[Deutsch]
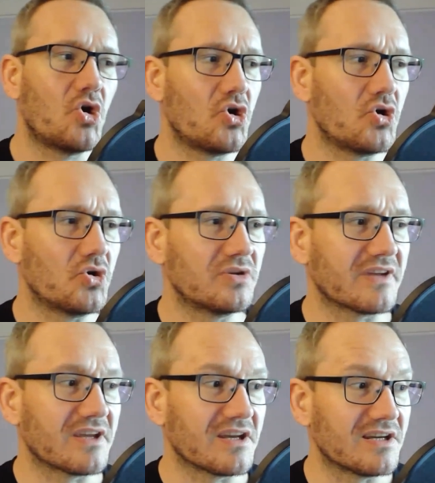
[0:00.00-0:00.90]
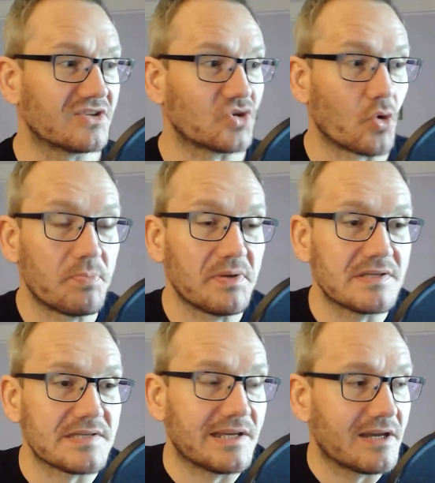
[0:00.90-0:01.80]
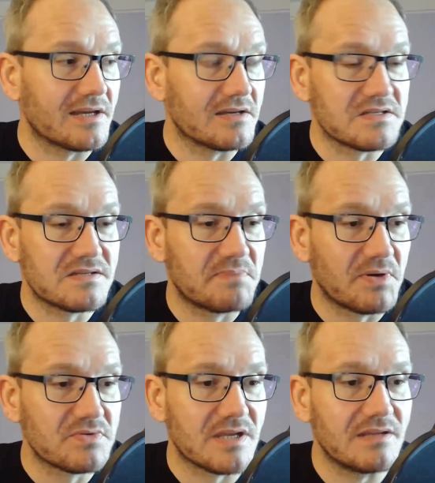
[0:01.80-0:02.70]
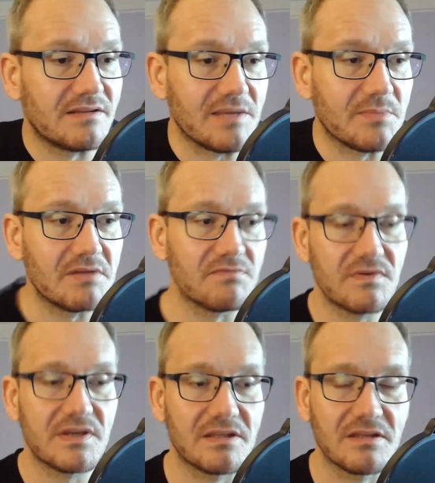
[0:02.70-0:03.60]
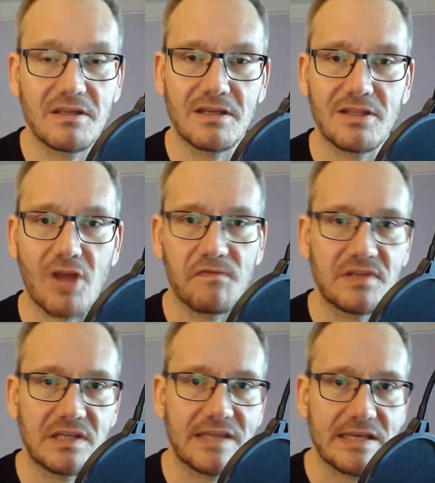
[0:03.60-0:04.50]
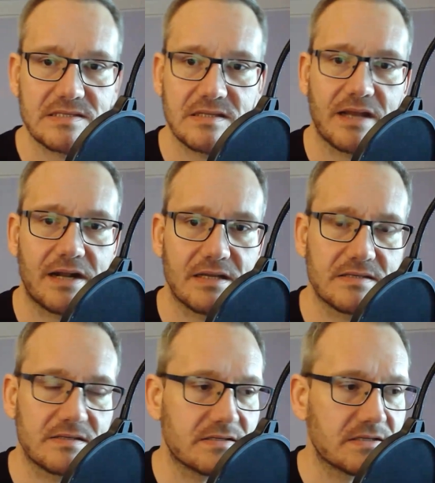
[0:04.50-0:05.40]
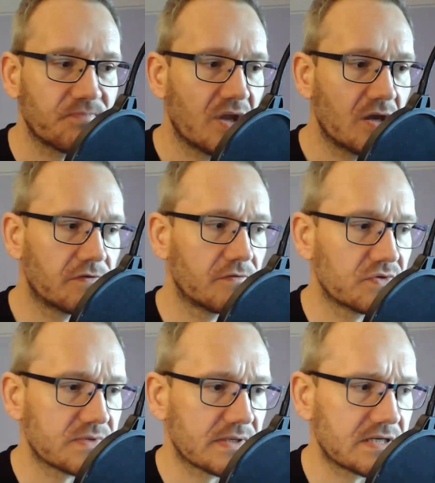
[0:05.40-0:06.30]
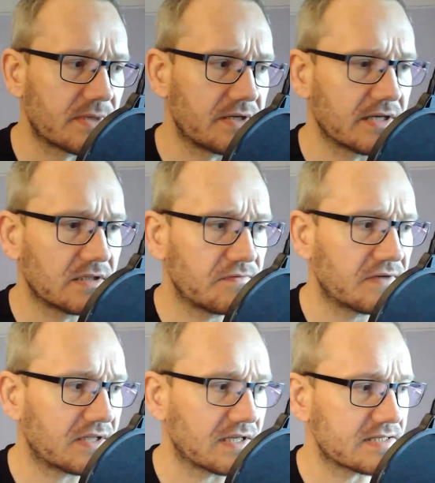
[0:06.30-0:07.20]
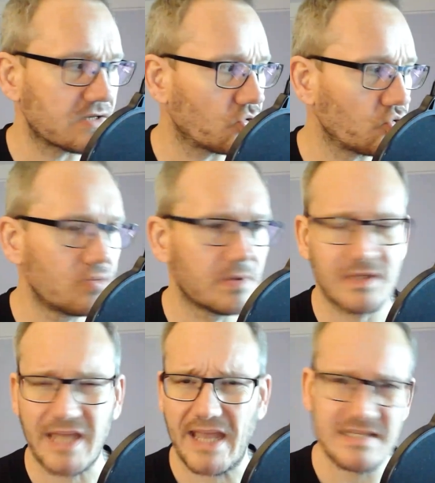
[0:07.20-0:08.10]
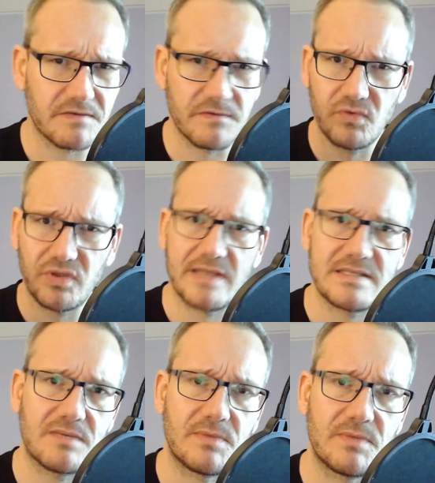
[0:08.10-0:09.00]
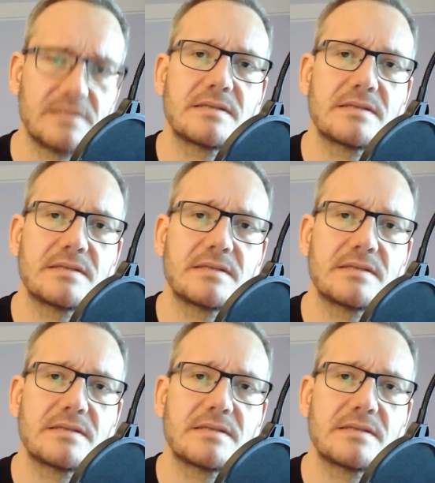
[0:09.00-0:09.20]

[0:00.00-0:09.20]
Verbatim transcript: Und äh, Doping ist eh klar, ist bei uns kein Thema. Wir werden äh, laufend getestet. Alex ist 25 mal negativ getestet, über 30, 35 mal